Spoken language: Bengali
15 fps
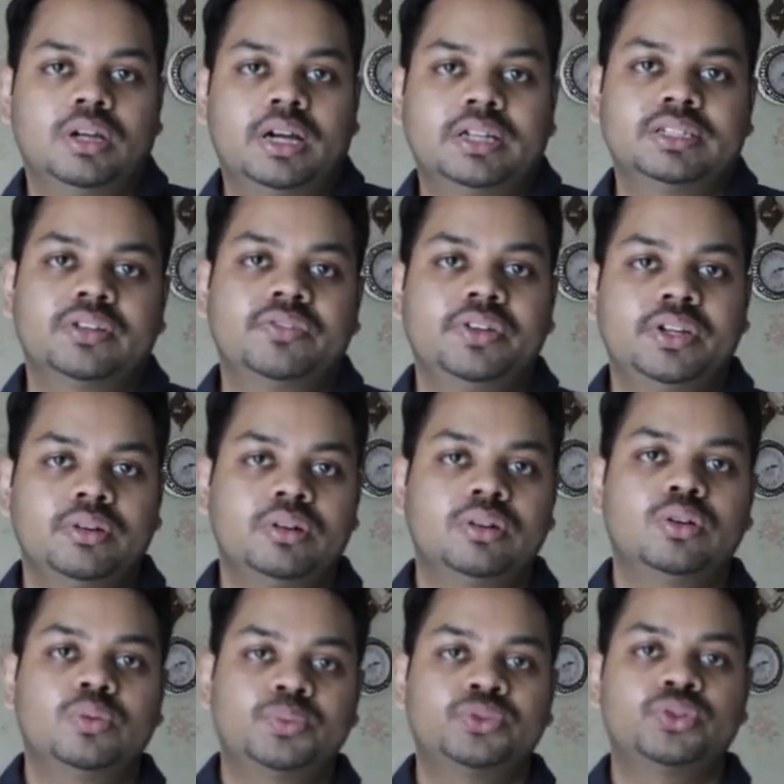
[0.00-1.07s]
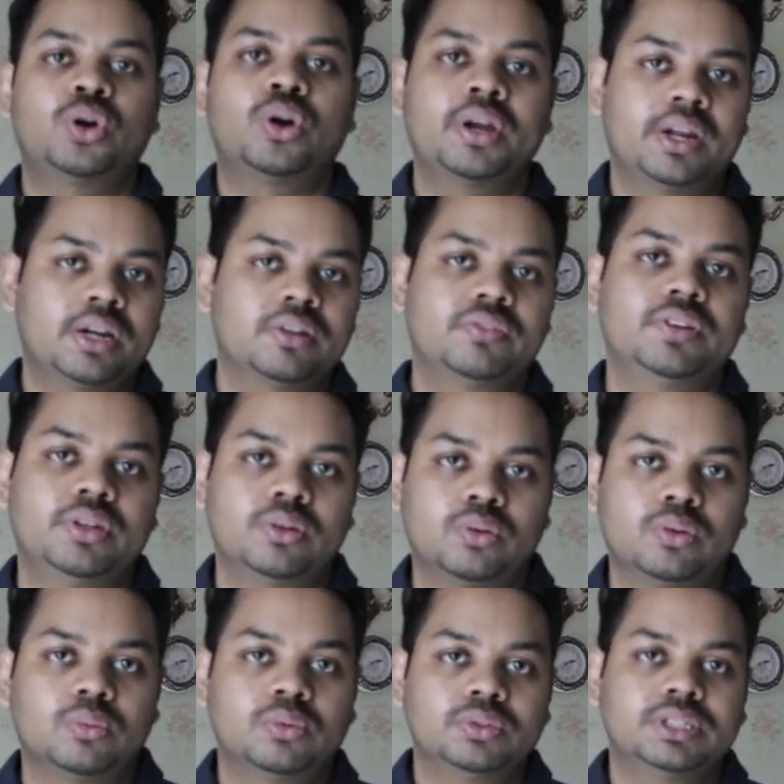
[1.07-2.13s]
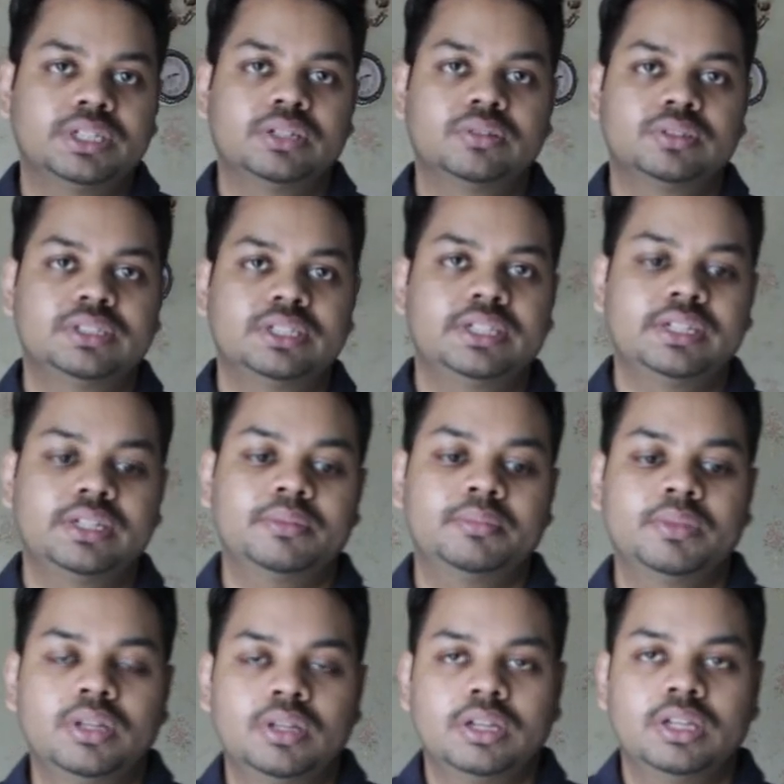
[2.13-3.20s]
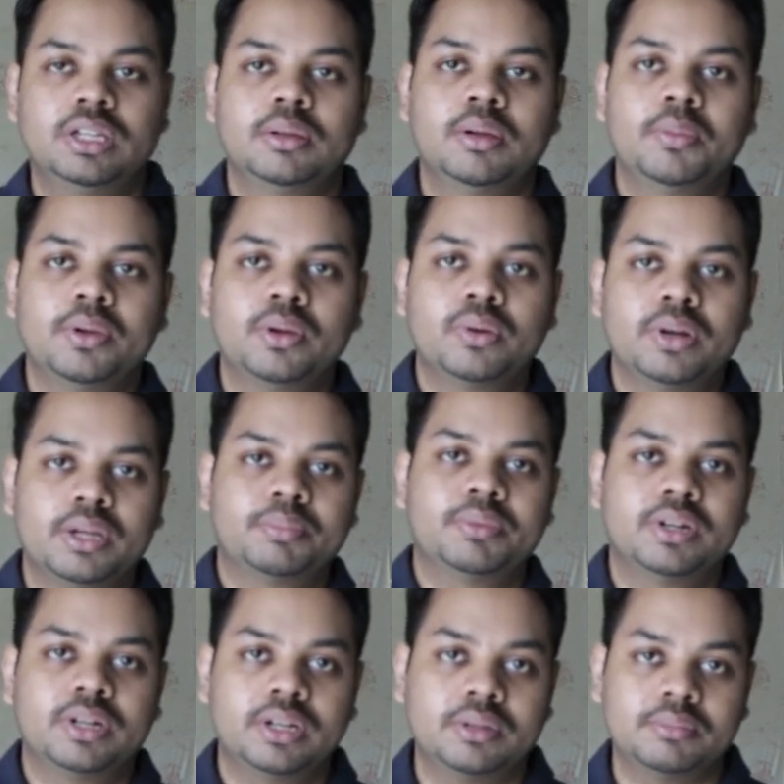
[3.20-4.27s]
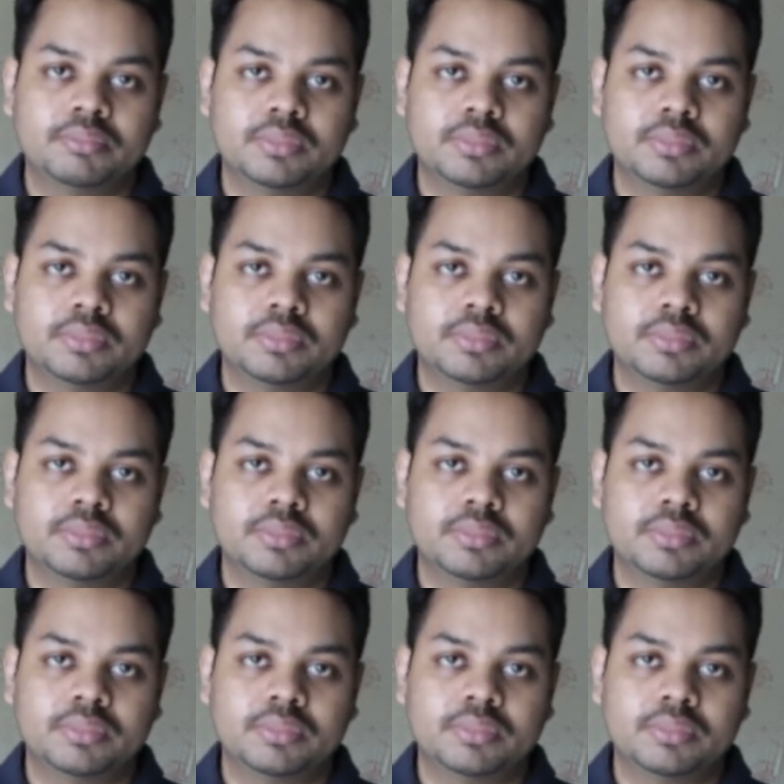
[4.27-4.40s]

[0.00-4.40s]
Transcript: আজকে ভিডিওটা খুব শর্ট একটা ভিডিও করব সেটা হচ্ছে গিয়ে কীভাবে করে আপনারা uh,